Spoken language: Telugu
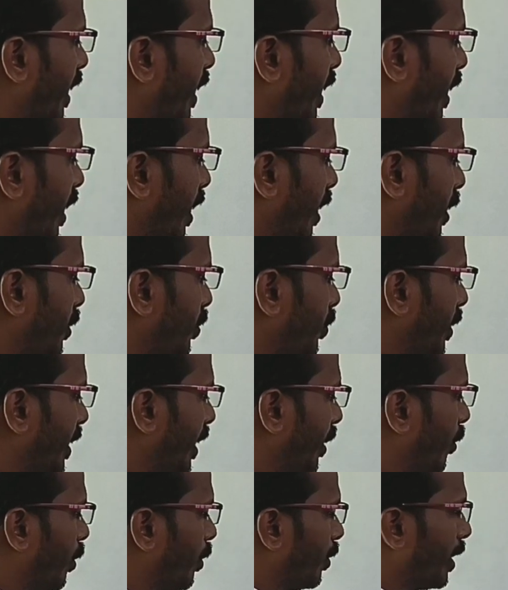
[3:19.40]
ఇంగ్లీష్
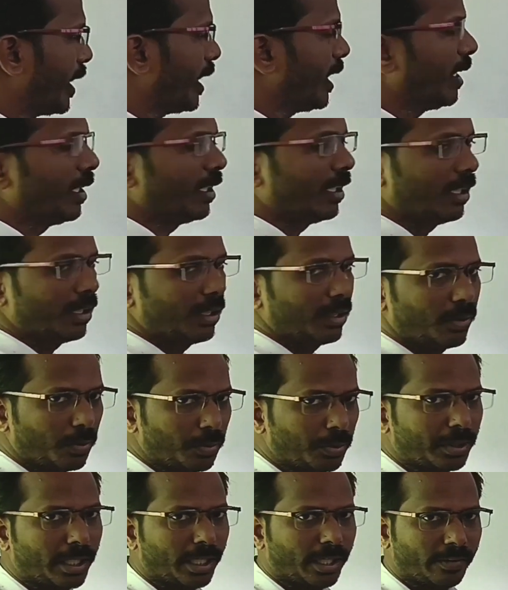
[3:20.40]
మీడియంలోనే
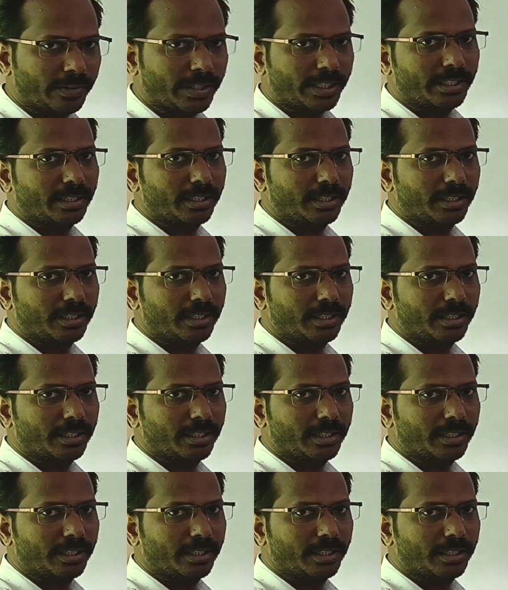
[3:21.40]
ఉంటాయి